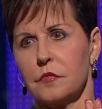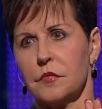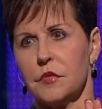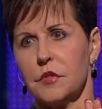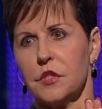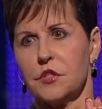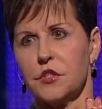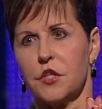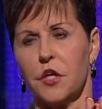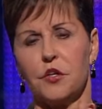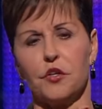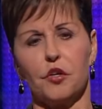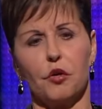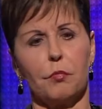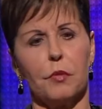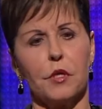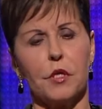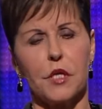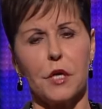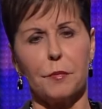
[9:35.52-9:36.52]
Katanya kau
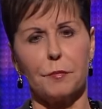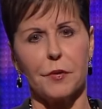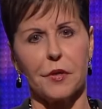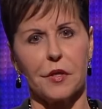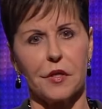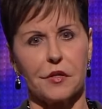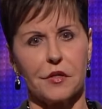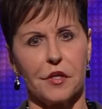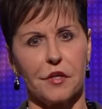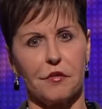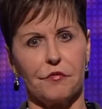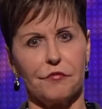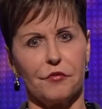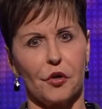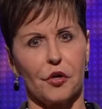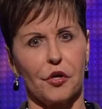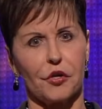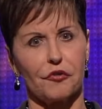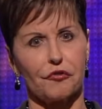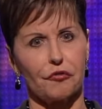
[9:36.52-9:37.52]
manipulatif, kau
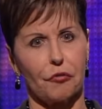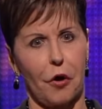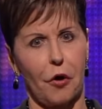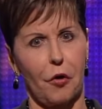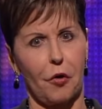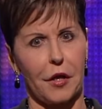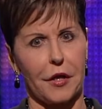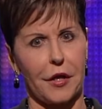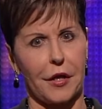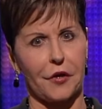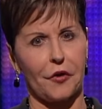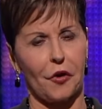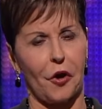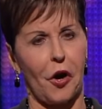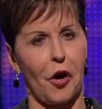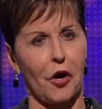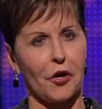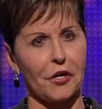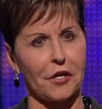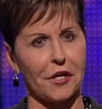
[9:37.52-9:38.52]
senang menguasai, kau
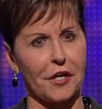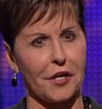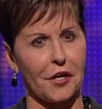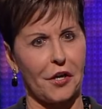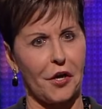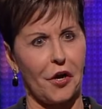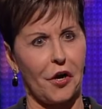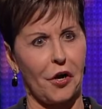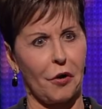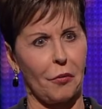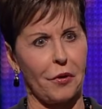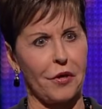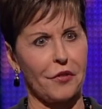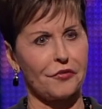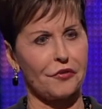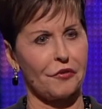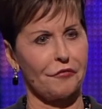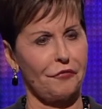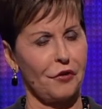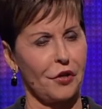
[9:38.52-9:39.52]
susah diajak bergaul,
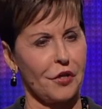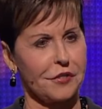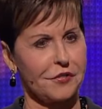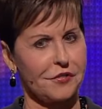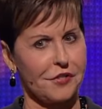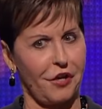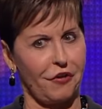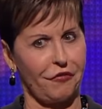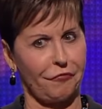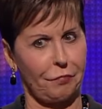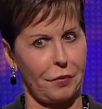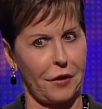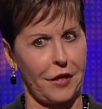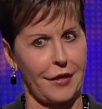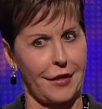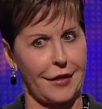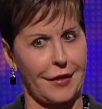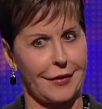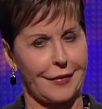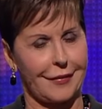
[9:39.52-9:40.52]
kau sangat
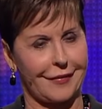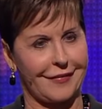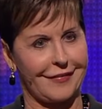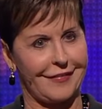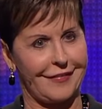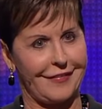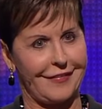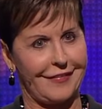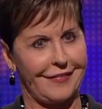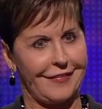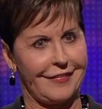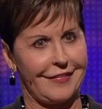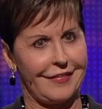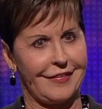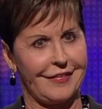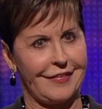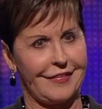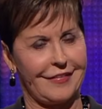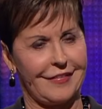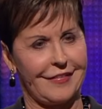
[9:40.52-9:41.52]
mengasihani diri.
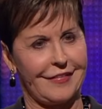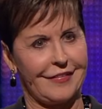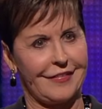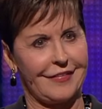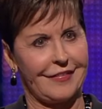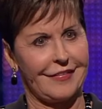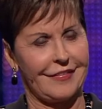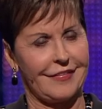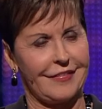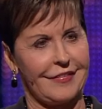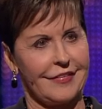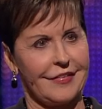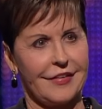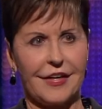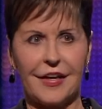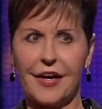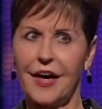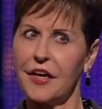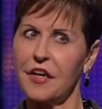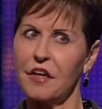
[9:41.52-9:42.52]

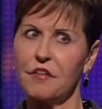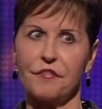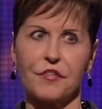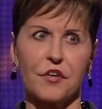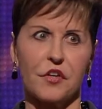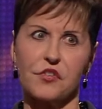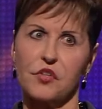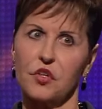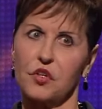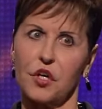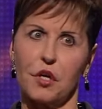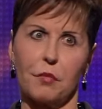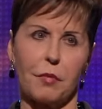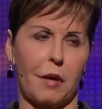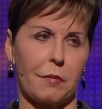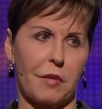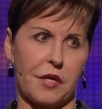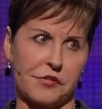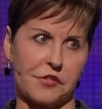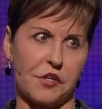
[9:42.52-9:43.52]
Ya saya tak merasa baik
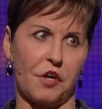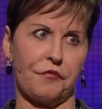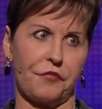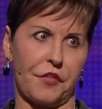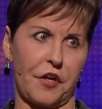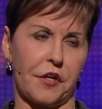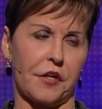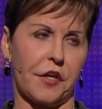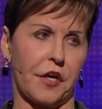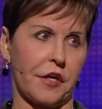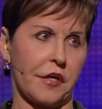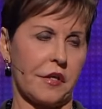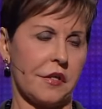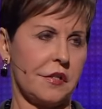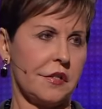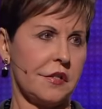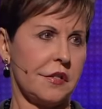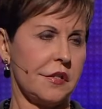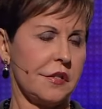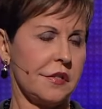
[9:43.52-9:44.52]
tentang diriku hari itu.
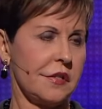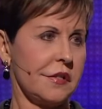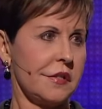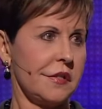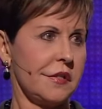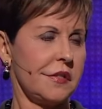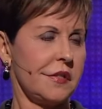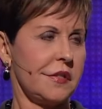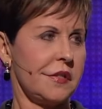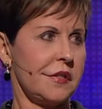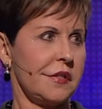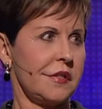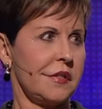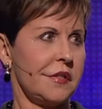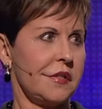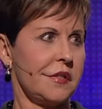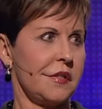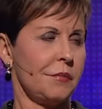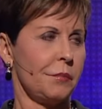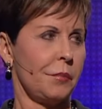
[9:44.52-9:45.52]

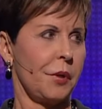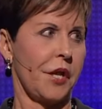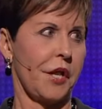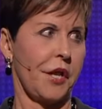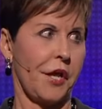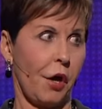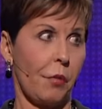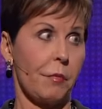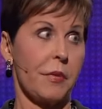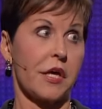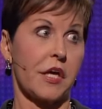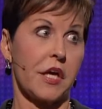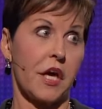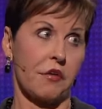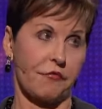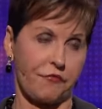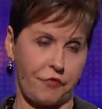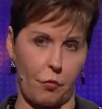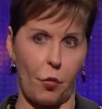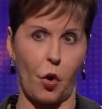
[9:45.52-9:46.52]
Tapi aku terbantu
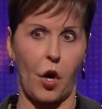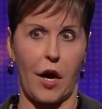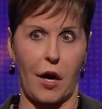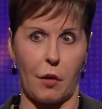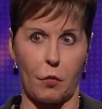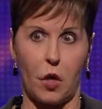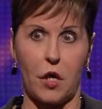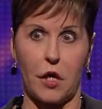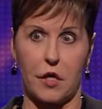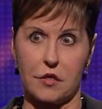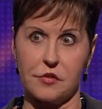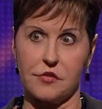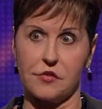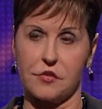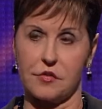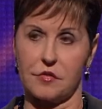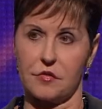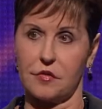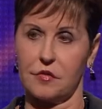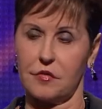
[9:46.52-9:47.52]
untuk bangkit dari fase
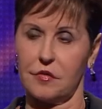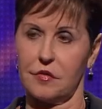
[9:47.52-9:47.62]
itu